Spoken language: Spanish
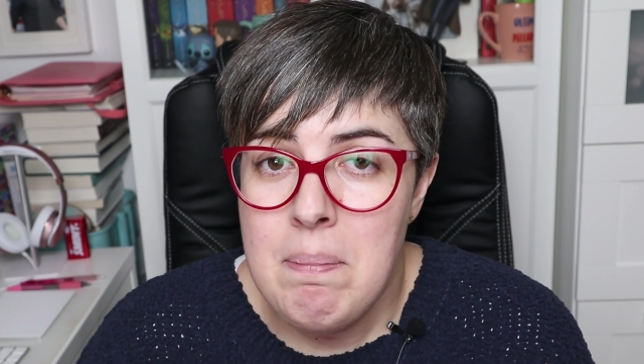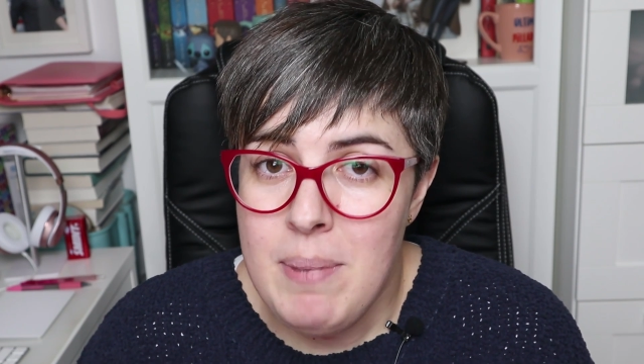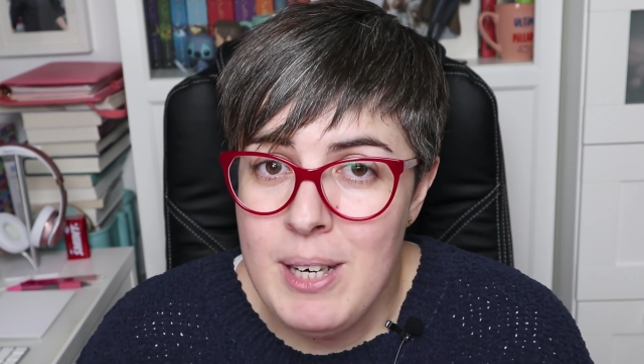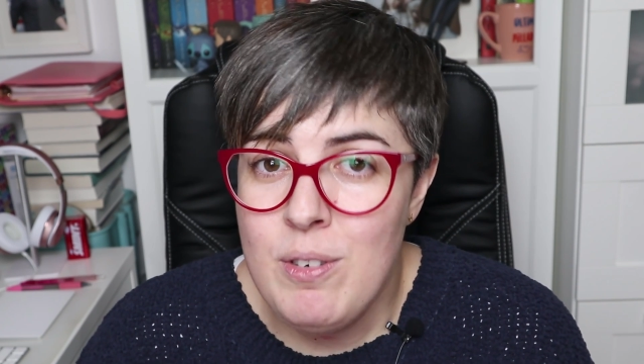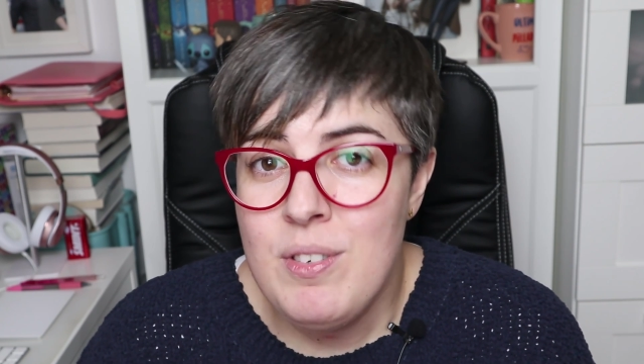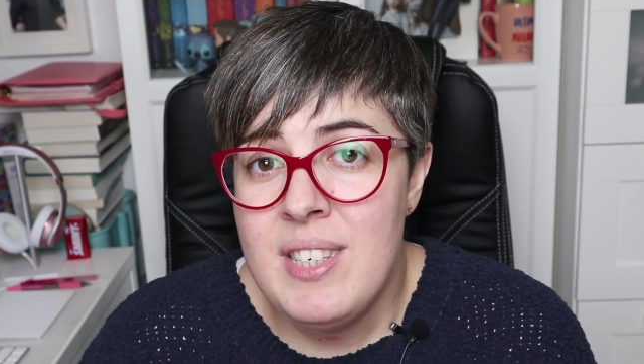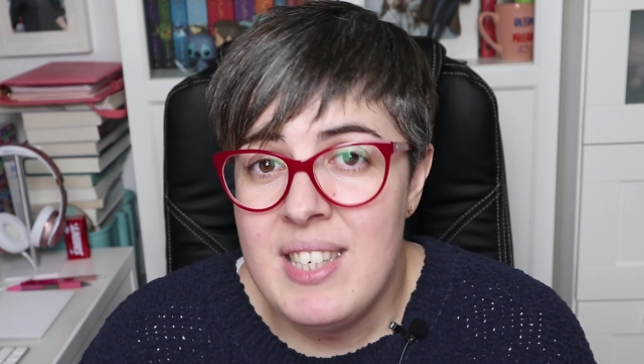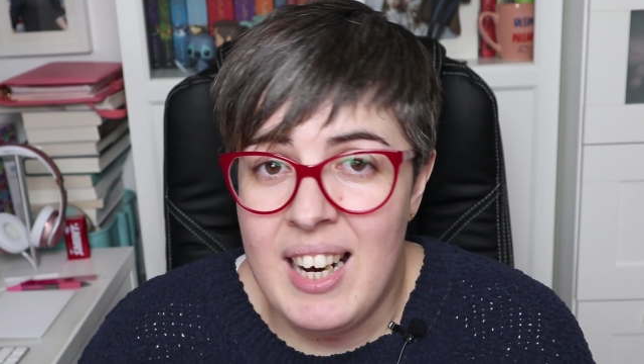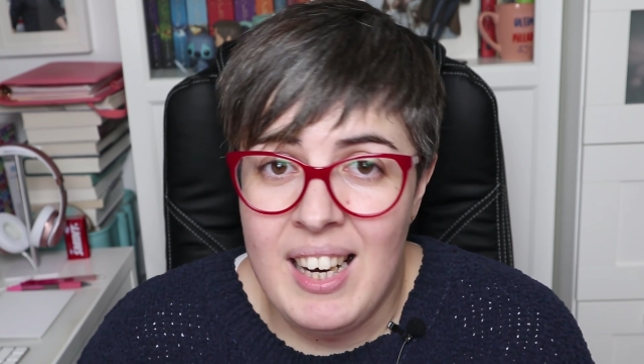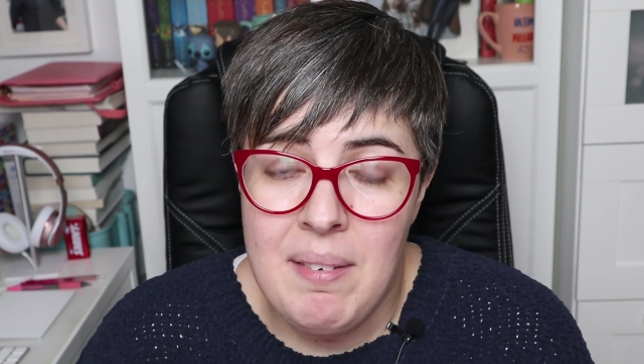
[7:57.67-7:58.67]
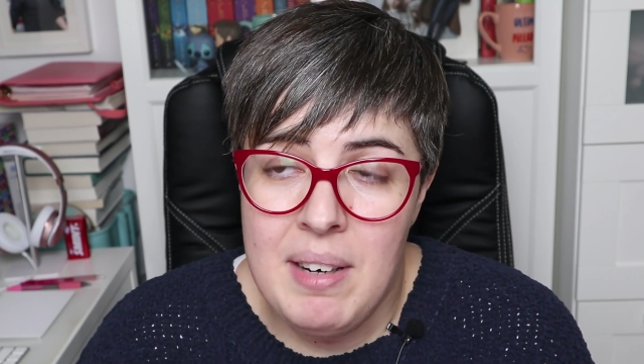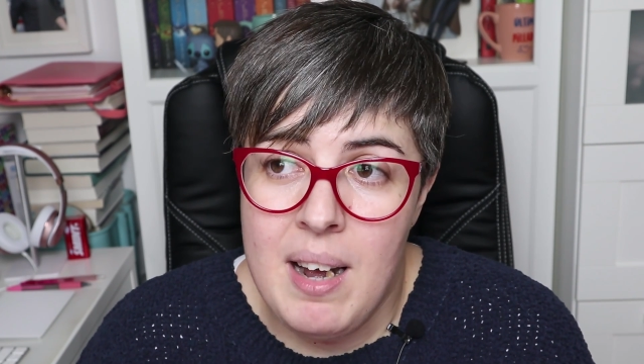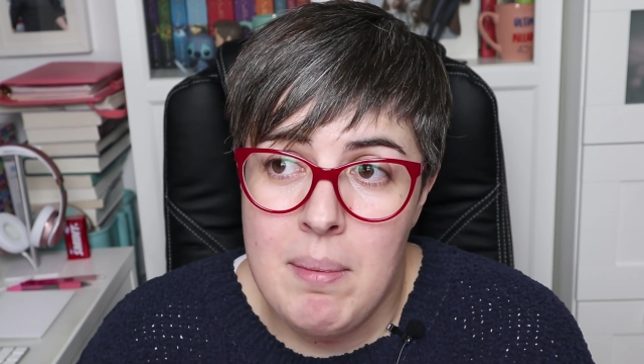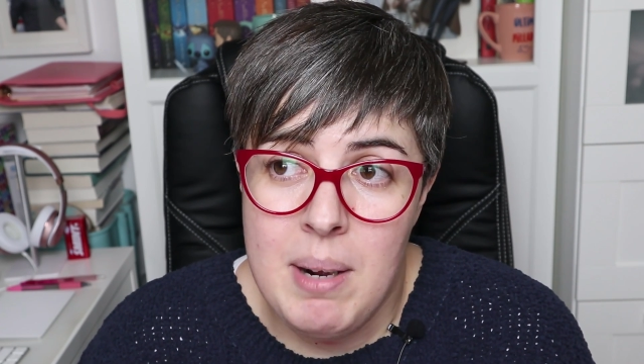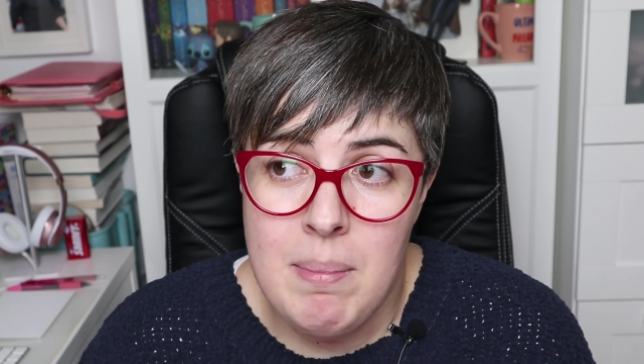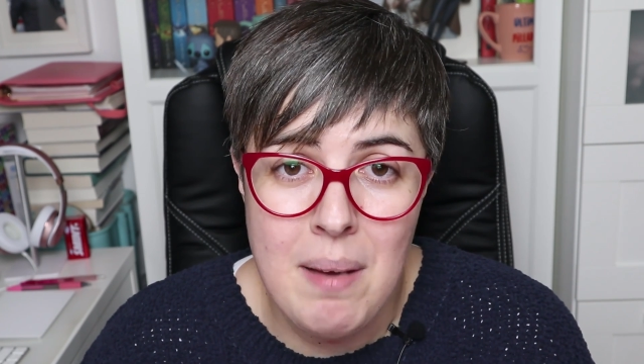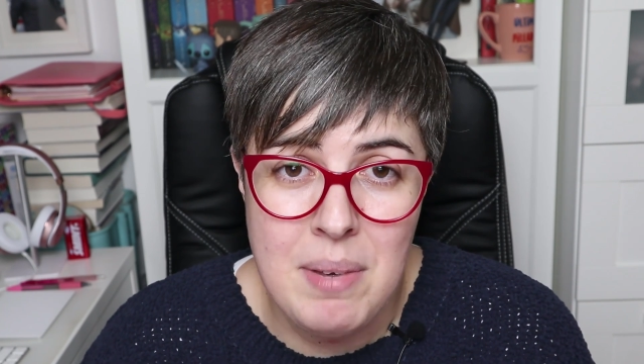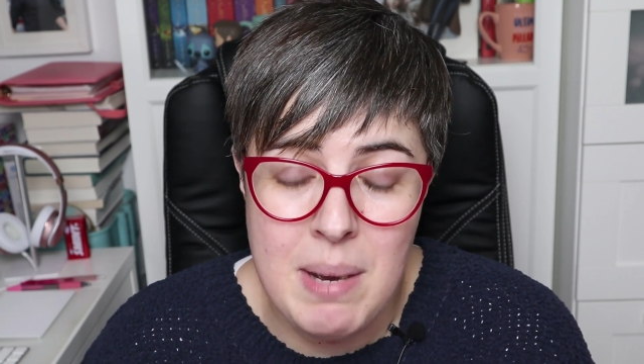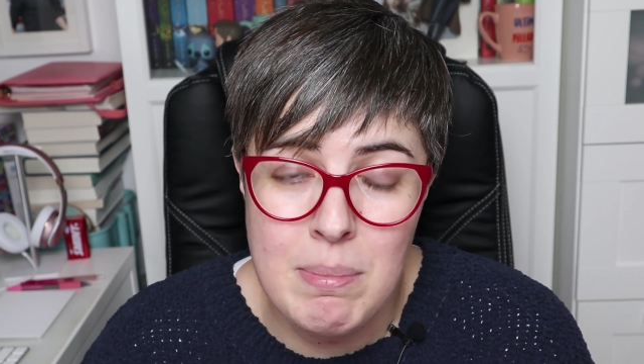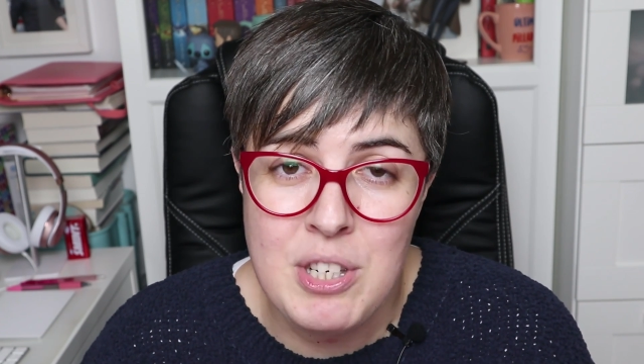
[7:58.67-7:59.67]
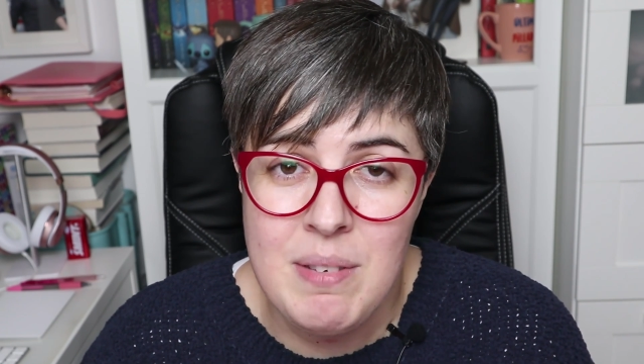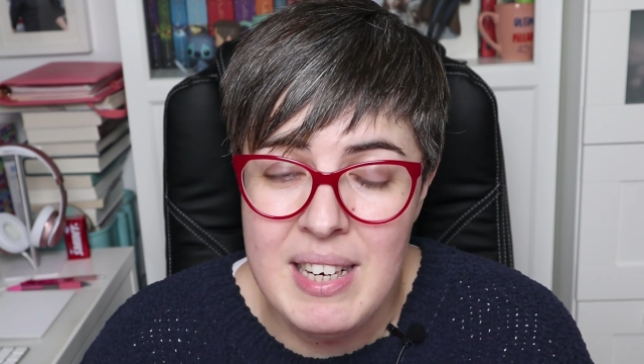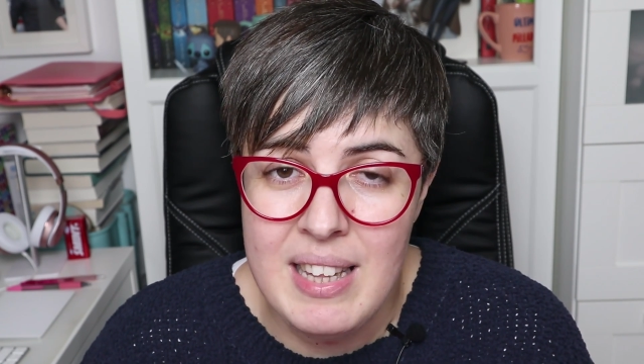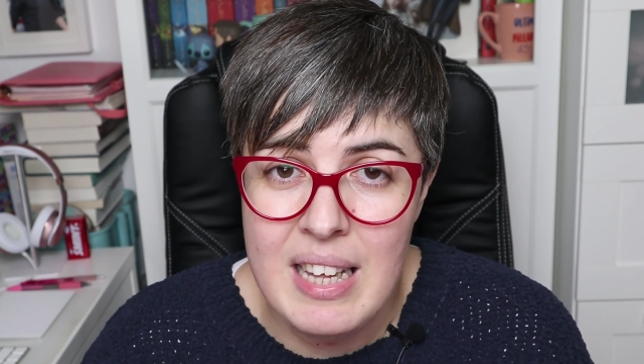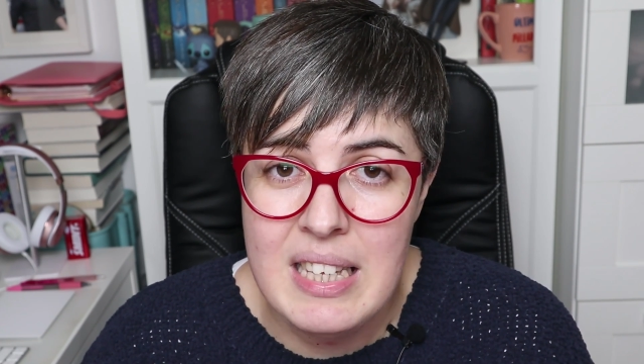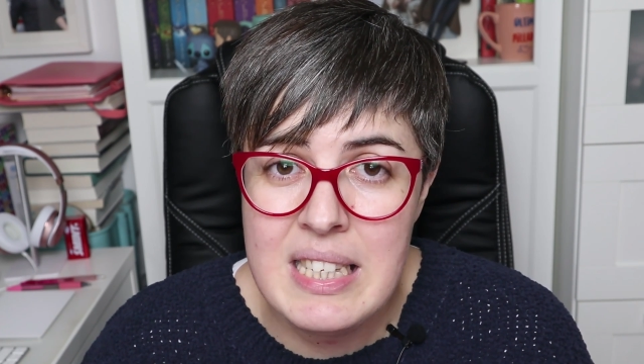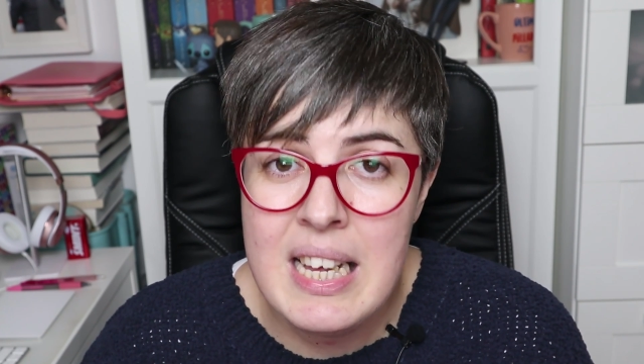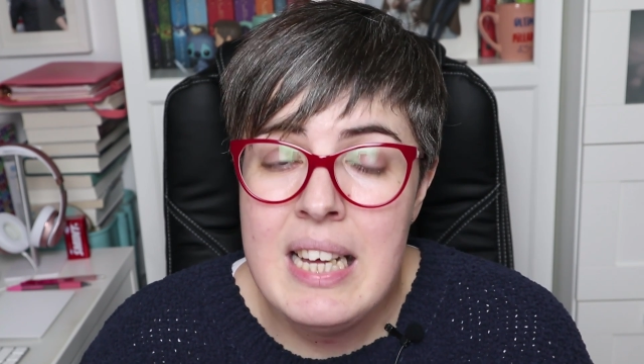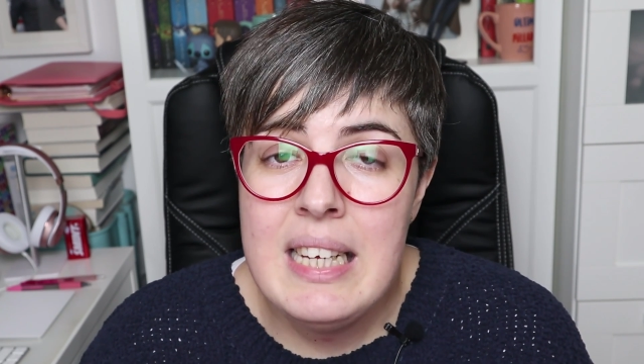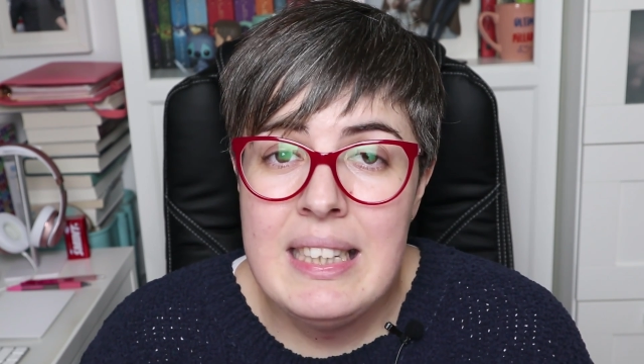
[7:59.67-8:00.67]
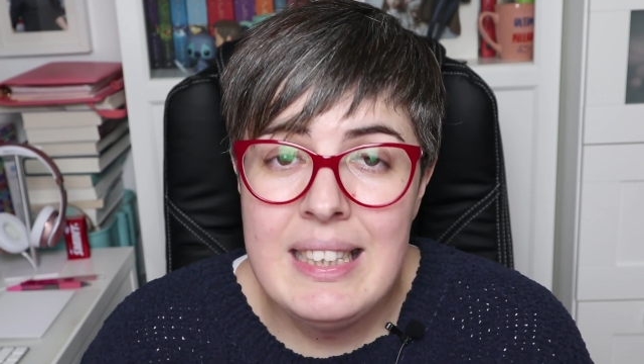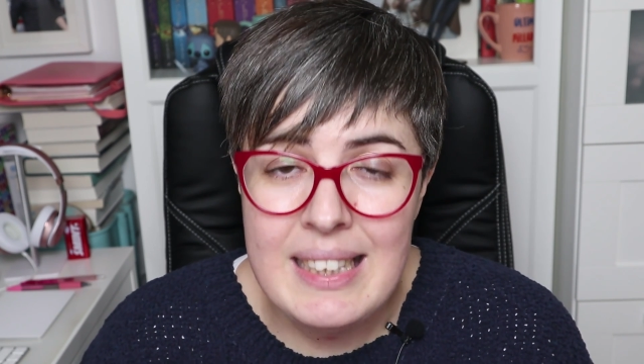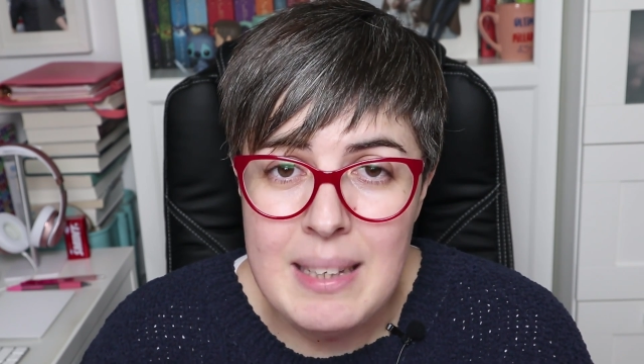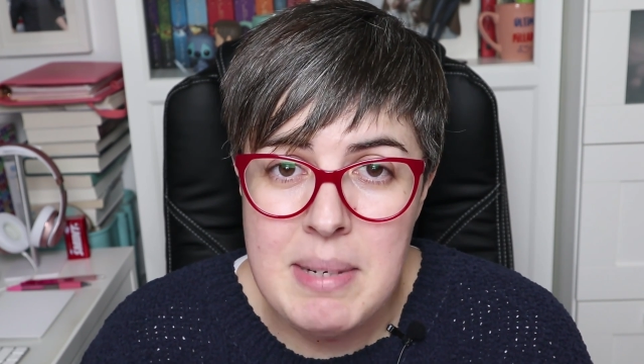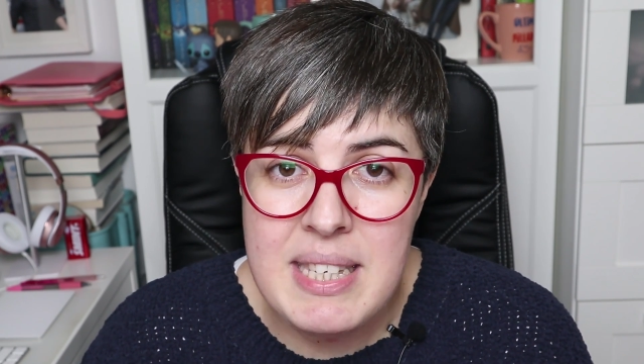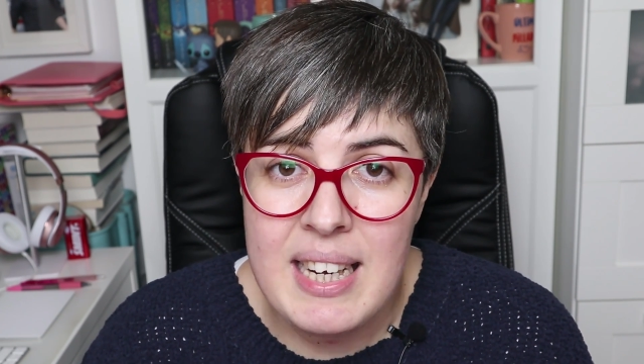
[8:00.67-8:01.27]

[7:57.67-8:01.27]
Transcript: Pero si se cargaban a Abram había posibilidades de que también